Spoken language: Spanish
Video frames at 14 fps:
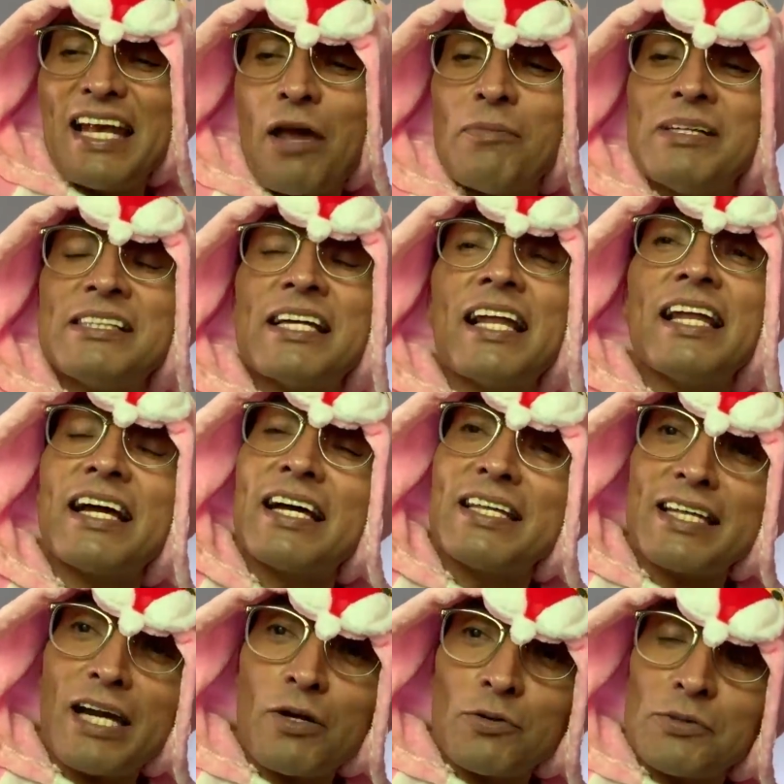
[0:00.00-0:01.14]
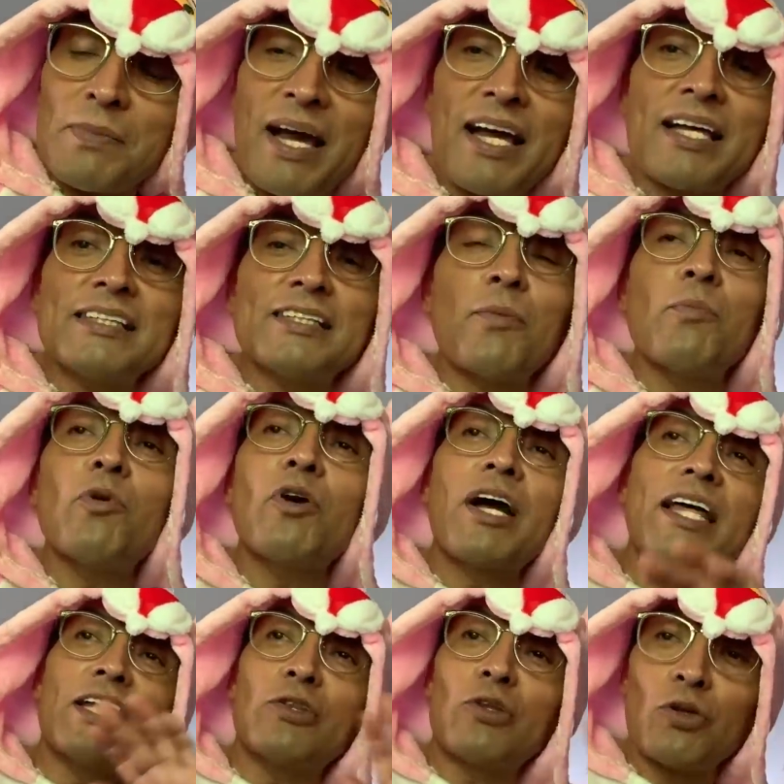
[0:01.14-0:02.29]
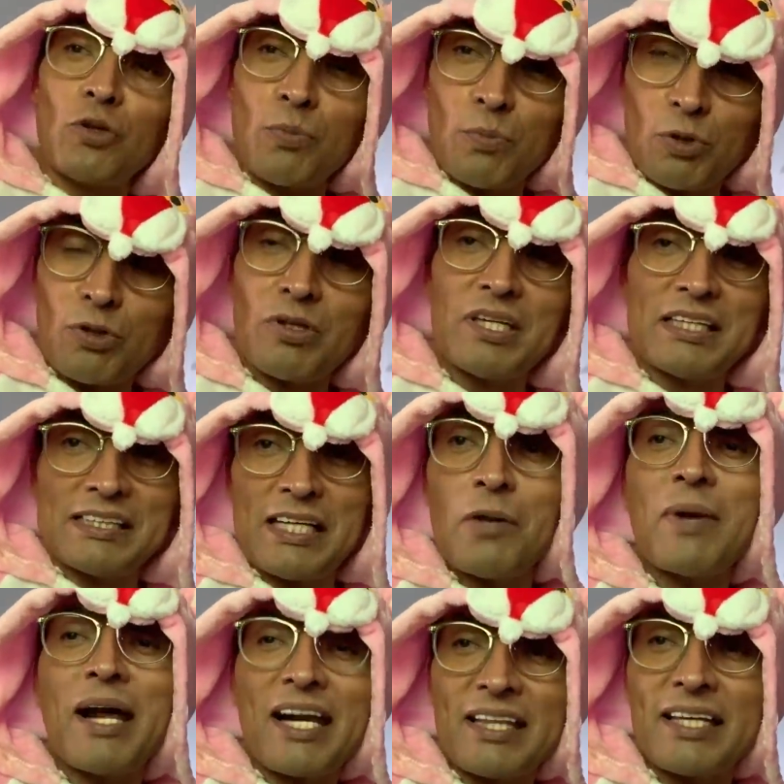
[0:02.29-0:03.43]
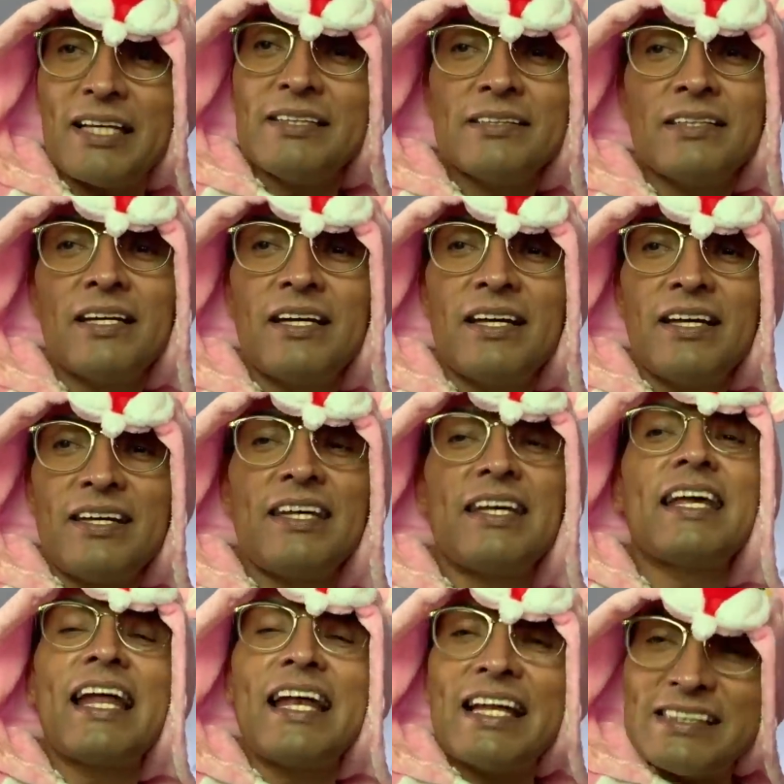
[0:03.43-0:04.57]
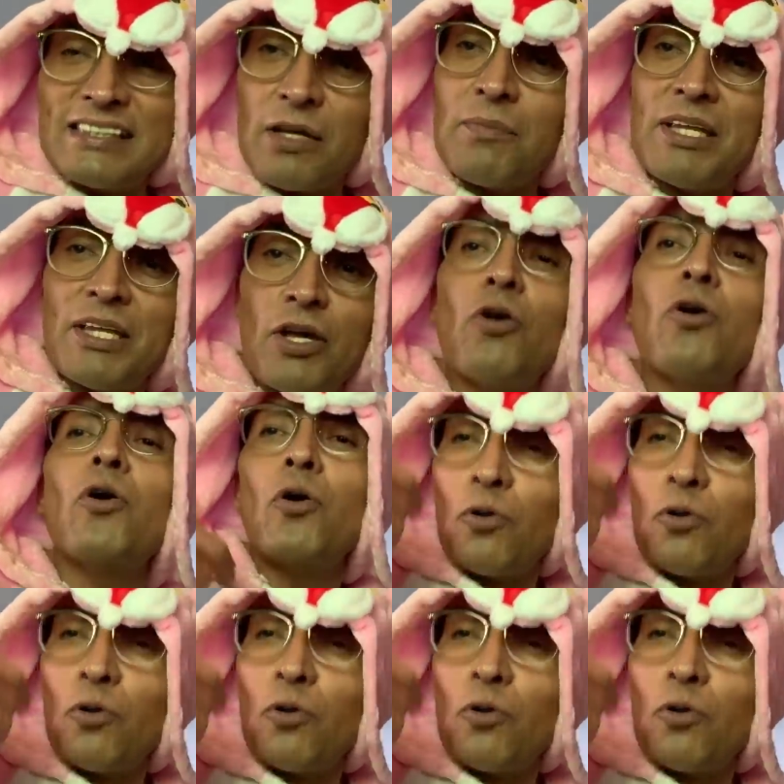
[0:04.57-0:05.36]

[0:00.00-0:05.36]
le avise a Alejandra Guzmán que está en boca de todo mundo desde el martes y que en este video